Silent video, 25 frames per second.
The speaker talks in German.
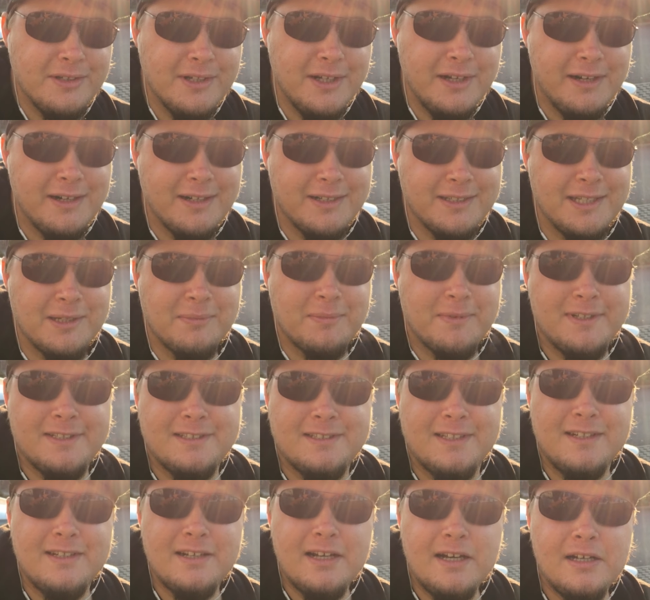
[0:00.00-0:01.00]
Ja, ich habe
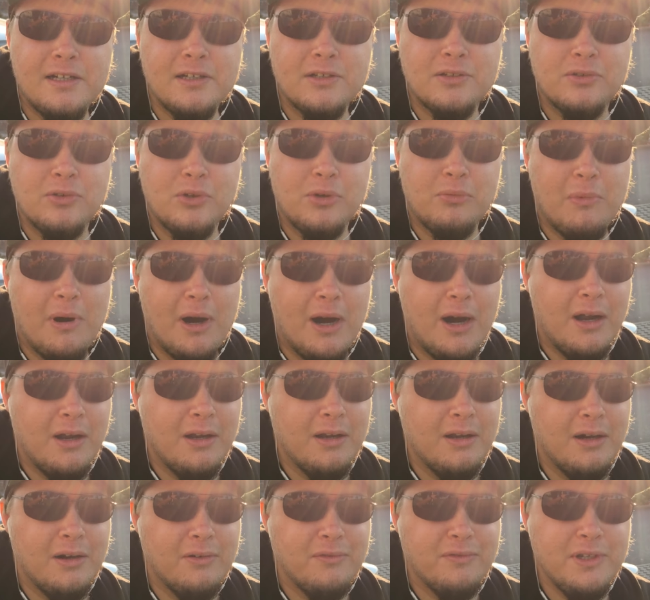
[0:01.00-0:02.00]
gestern Nacht
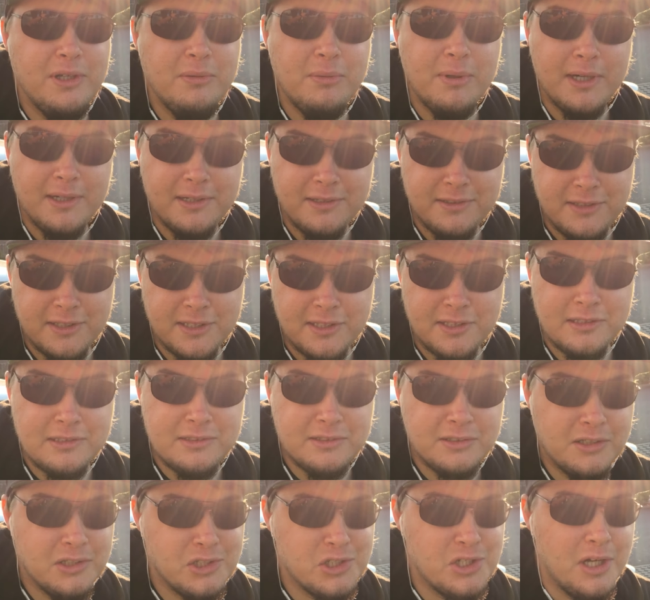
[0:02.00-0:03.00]
nochmal auf Ebay ein
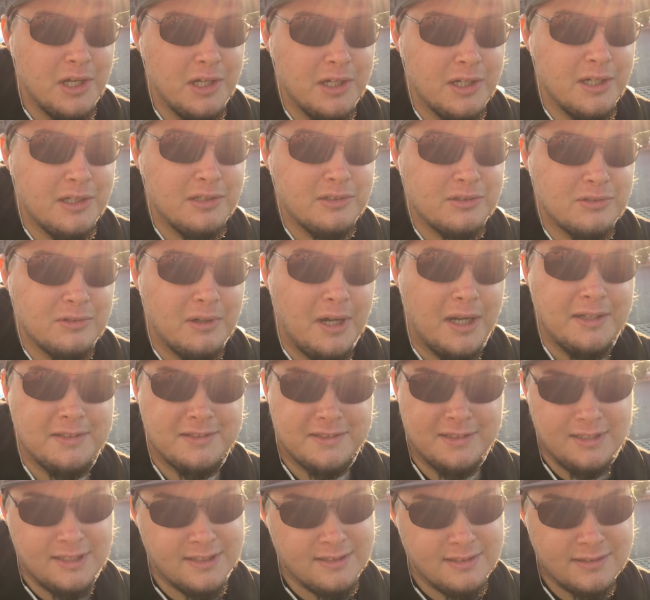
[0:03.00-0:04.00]
Ticket ersteigert,
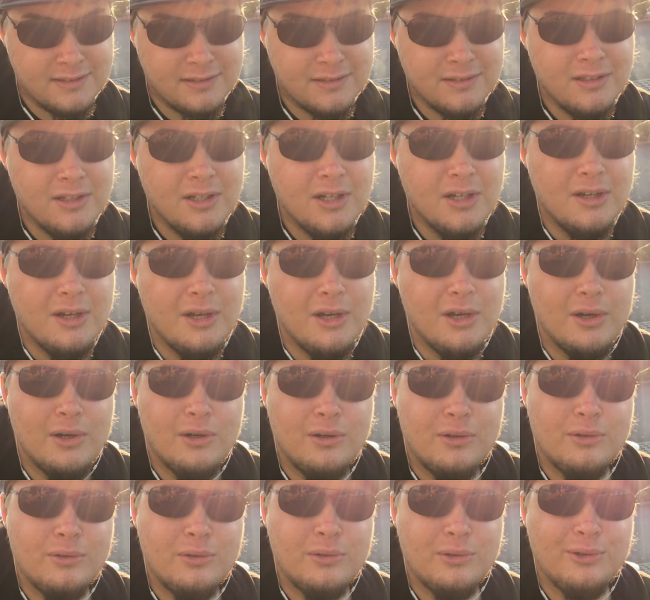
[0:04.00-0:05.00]
eines der letzten.
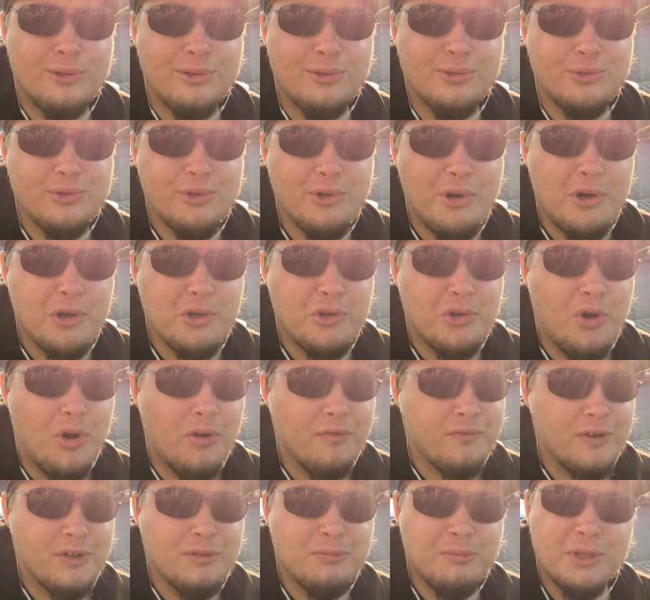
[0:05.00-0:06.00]
Und ja, ich
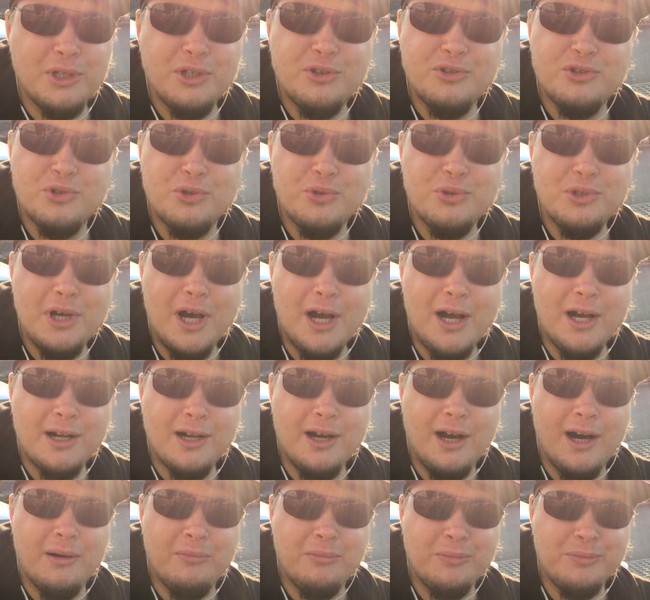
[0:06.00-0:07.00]
hoffe, dass ich einen schönen
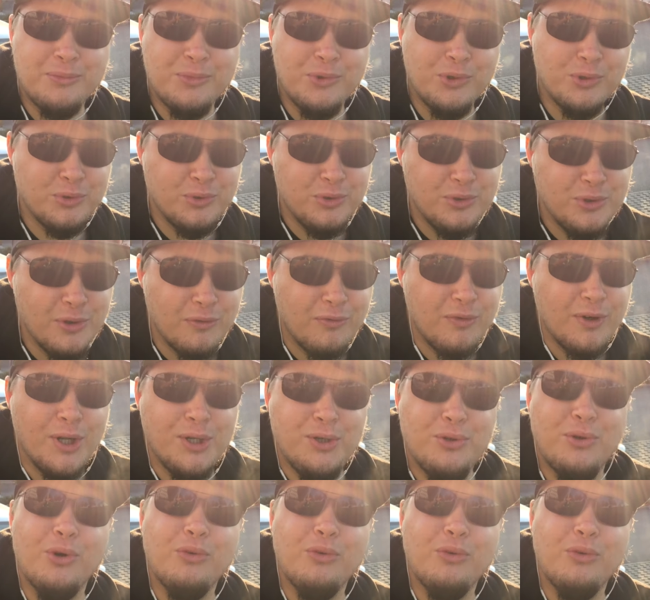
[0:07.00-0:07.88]
Tag habe. Und hier vielleicht